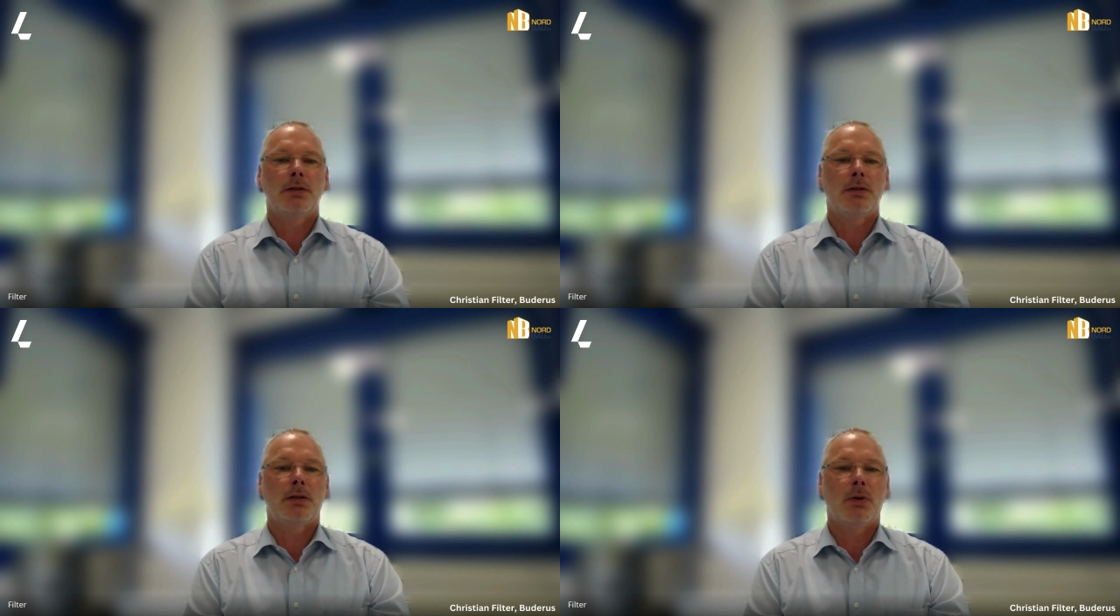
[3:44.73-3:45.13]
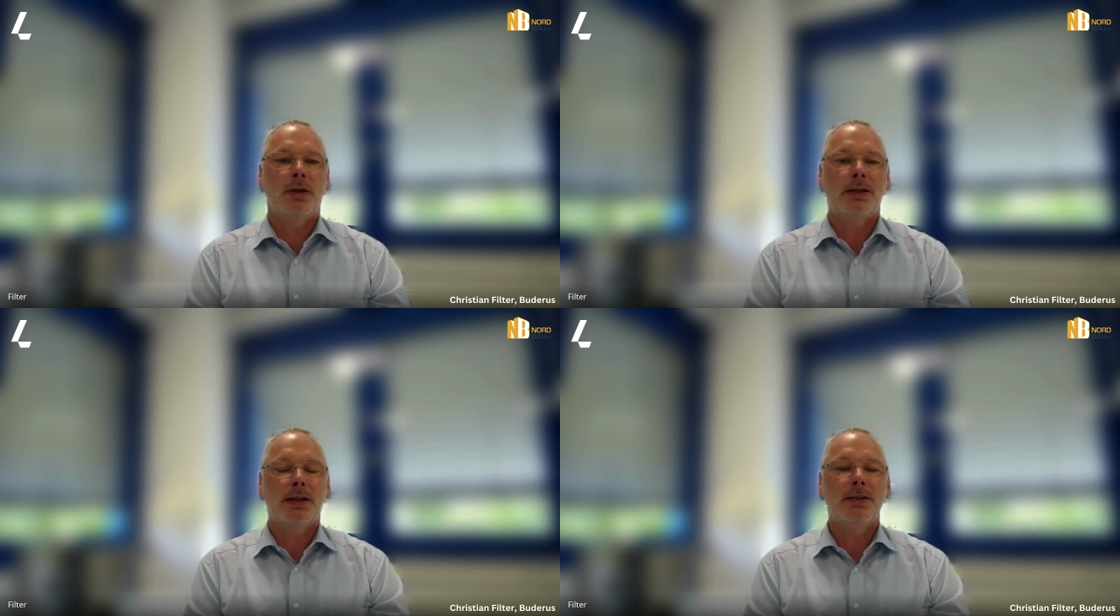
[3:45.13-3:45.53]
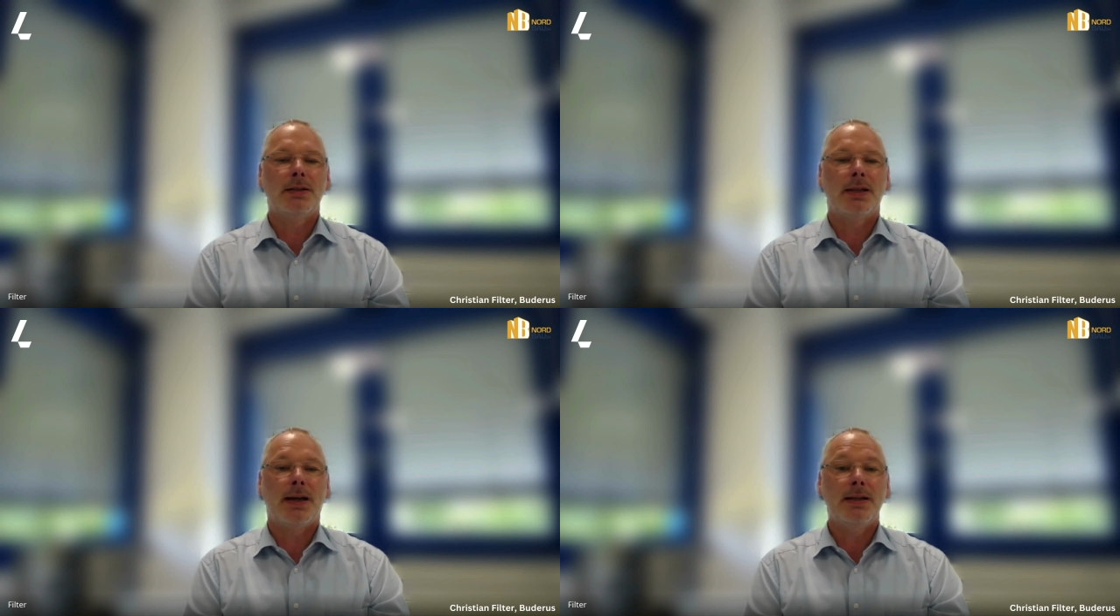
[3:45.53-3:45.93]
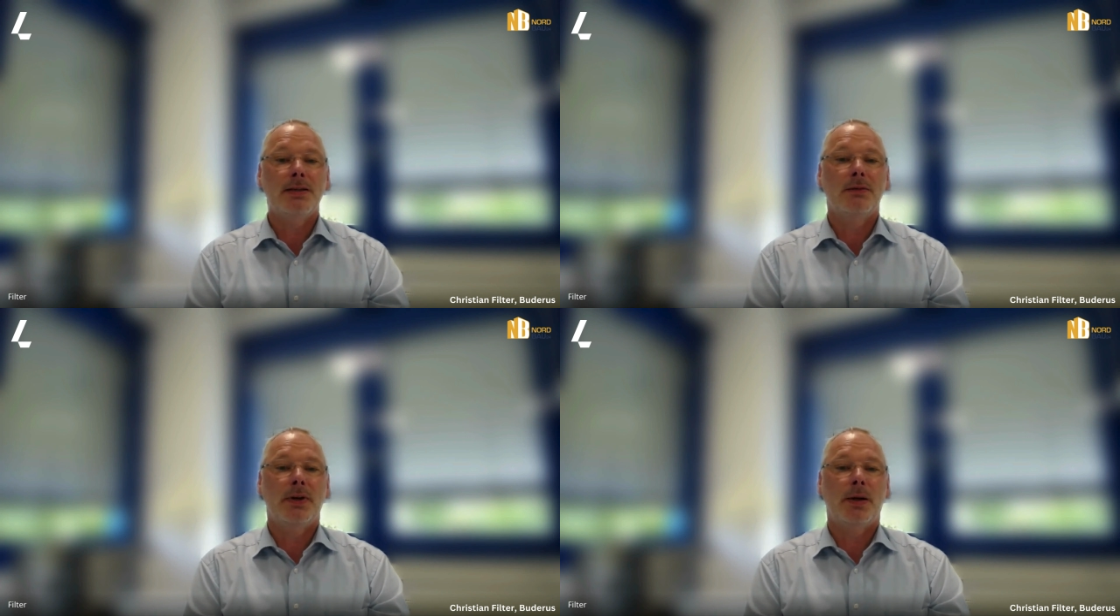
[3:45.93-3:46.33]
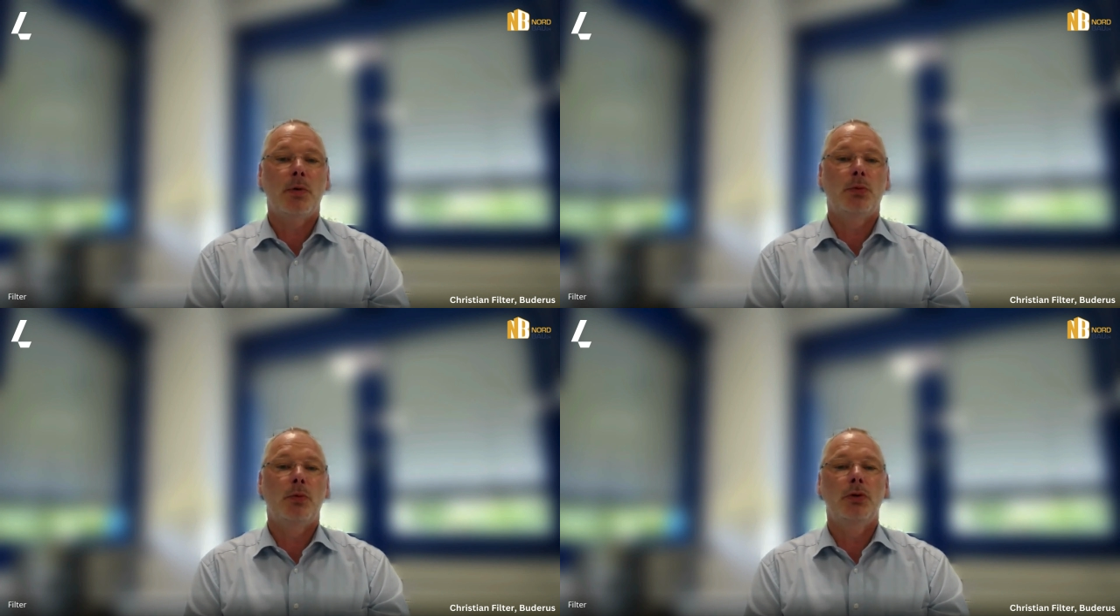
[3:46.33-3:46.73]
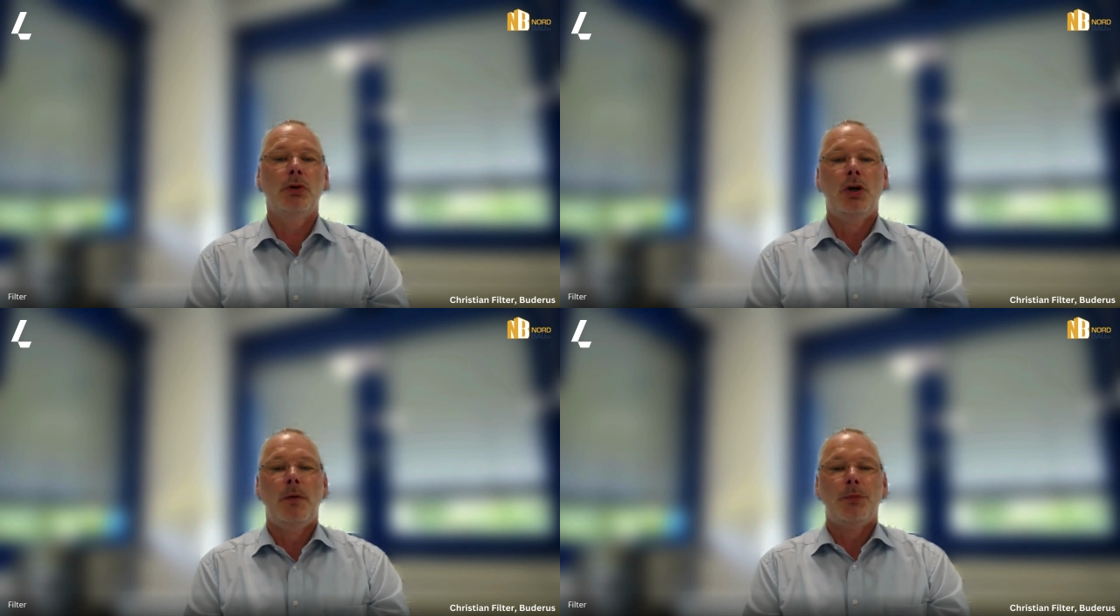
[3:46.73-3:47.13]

Ist also eine ganz leise Wärmepumpe